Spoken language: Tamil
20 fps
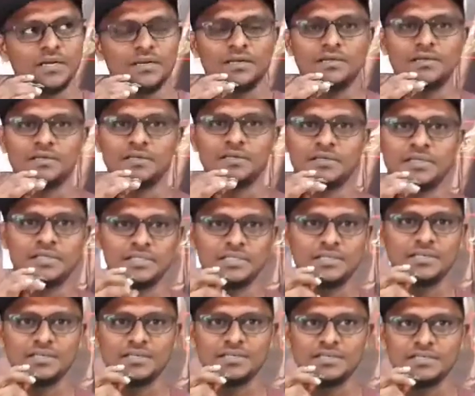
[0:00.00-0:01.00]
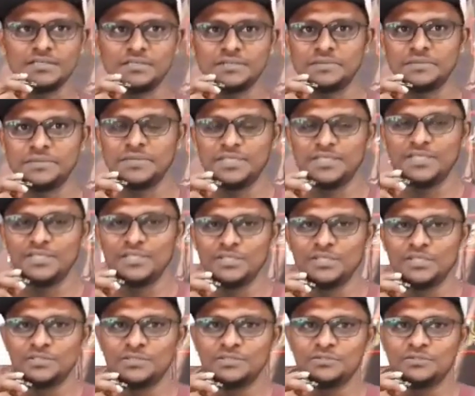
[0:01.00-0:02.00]
நல்லா எடுத்திருக்காங்க
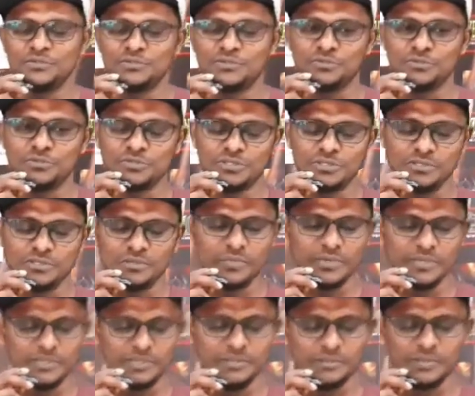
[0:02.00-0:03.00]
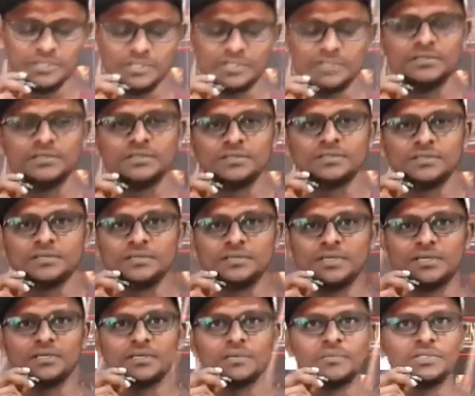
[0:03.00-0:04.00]
ஸோ சோஷியல் மீடியா பற்றி
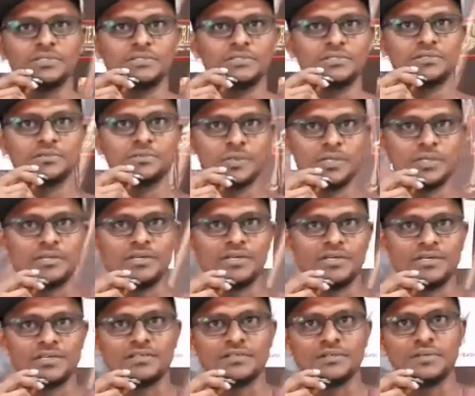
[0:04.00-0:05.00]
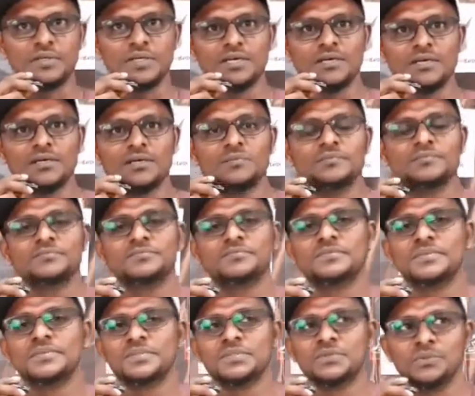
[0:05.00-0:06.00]
நல்லா மெசேஜ் பண்ணியிருக்காங்க
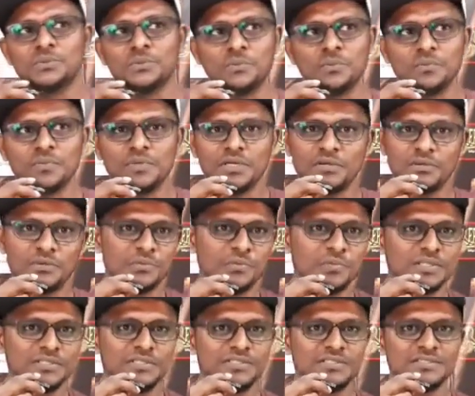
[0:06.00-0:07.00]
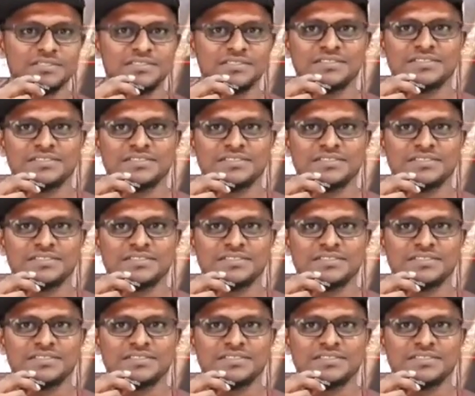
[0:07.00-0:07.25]
ஸோ எல்லோரும் பார்த்து